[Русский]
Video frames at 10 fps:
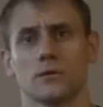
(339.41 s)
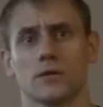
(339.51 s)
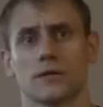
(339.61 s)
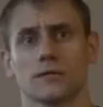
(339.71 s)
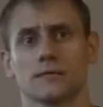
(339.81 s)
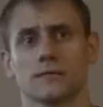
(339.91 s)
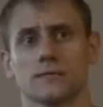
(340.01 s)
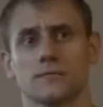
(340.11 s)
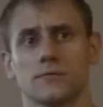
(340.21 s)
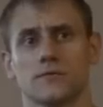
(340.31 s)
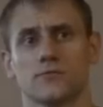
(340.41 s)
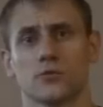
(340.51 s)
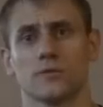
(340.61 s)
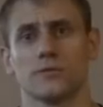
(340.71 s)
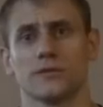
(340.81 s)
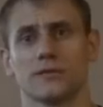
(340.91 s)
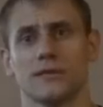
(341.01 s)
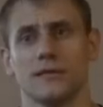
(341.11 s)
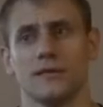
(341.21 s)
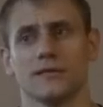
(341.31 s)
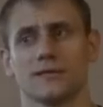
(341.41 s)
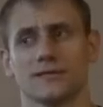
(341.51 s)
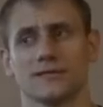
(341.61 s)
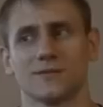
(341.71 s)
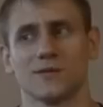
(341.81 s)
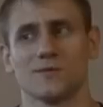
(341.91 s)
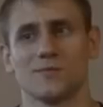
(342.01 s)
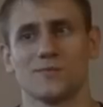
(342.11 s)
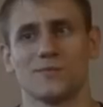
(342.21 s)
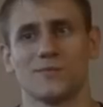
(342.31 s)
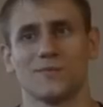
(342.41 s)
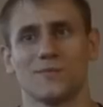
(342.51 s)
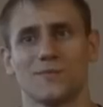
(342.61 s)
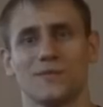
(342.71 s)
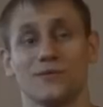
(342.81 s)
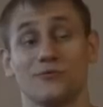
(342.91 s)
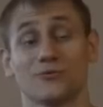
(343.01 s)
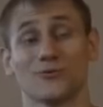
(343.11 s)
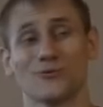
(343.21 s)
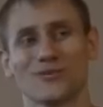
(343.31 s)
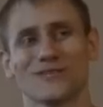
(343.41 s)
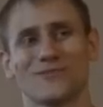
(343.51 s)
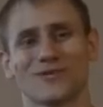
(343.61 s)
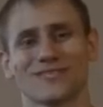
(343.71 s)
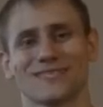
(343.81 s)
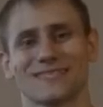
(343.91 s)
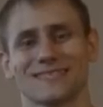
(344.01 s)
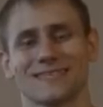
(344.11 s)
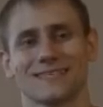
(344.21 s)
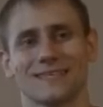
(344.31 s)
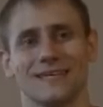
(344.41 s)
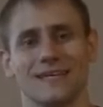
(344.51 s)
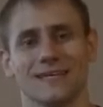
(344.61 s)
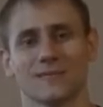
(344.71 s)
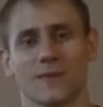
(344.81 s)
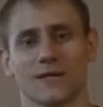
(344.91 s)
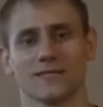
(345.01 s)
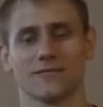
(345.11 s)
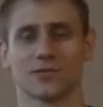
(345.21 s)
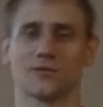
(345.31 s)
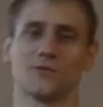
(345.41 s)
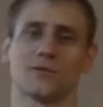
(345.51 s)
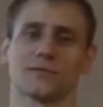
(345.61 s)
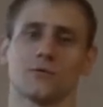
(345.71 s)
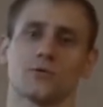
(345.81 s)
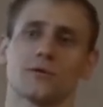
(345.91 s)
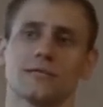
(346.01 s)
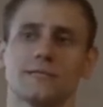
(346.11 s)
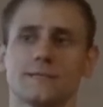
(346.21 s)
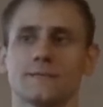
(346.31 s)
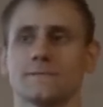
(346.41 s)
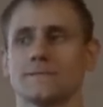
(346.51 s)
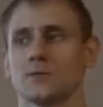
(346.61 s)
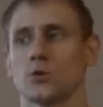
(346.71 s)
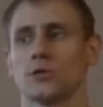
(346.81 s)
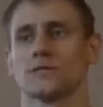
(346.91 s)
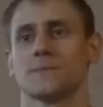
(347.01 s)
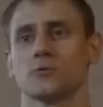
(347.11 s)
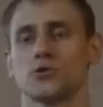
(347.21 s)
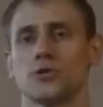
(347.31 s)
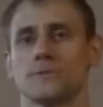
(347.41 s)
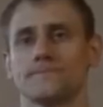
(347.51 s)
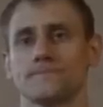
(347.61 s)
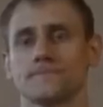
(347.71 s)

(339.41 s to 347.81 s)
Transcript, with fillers: как раз э, был в тот момент так называемым периоде сушки, можно сказать, сбрасывал жировую прослойку, хотел стройность получить.